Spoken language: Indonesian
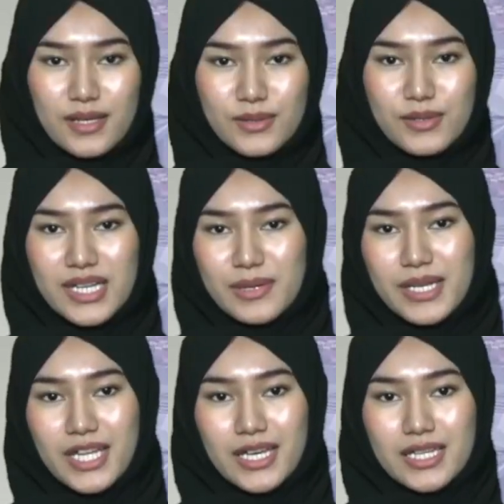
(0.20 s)
Guna
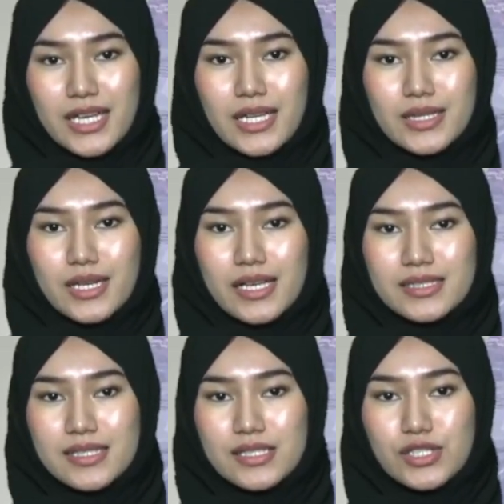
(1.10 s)
meningkatkan
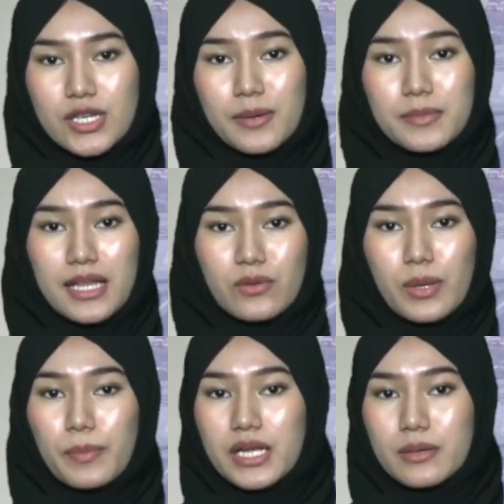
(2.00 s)
literasi sejarah
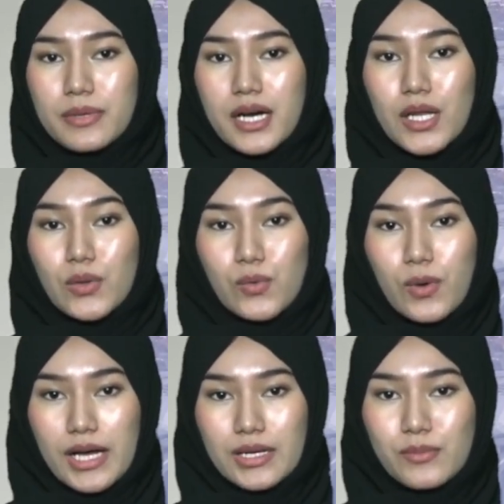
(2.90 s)
melalui perkembangan
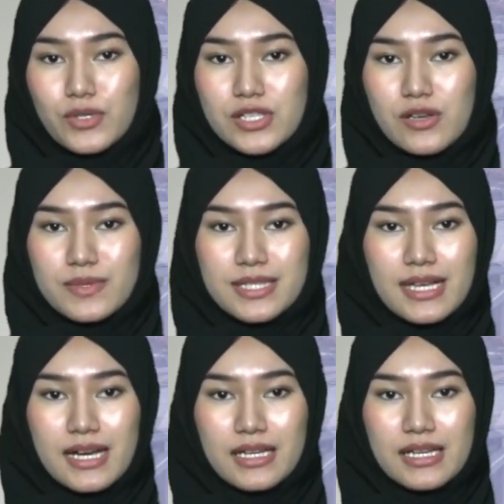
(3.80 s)
uang, Museum
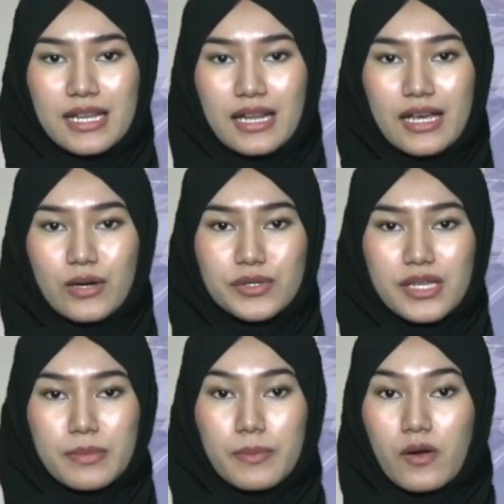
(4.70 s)
Sang Nila
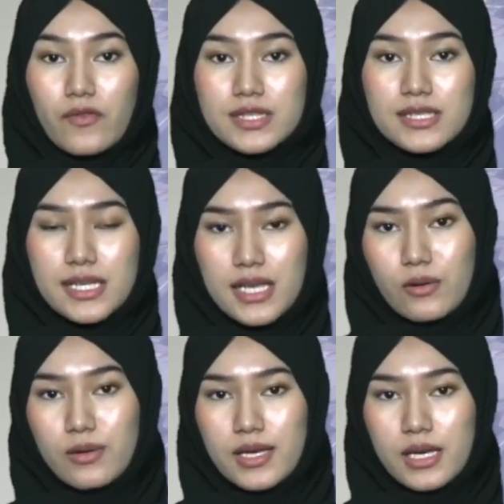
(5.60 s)
Utama Provinsi
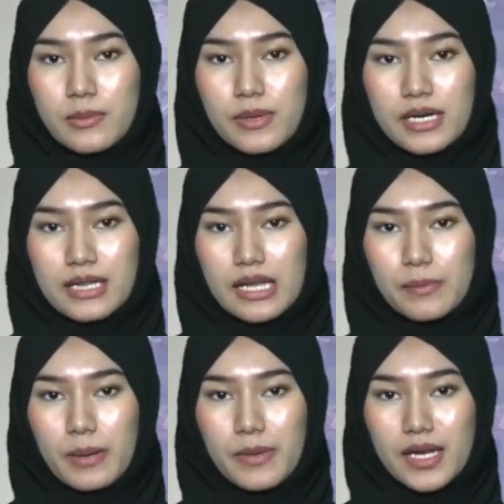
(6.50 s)
Riau
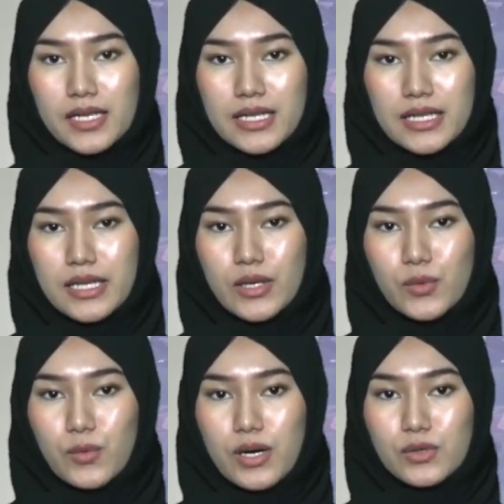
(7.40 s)
menggelar pameran keliling
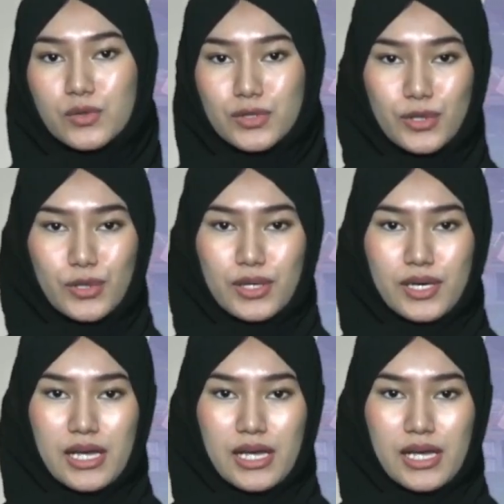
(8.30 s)
uang kuno.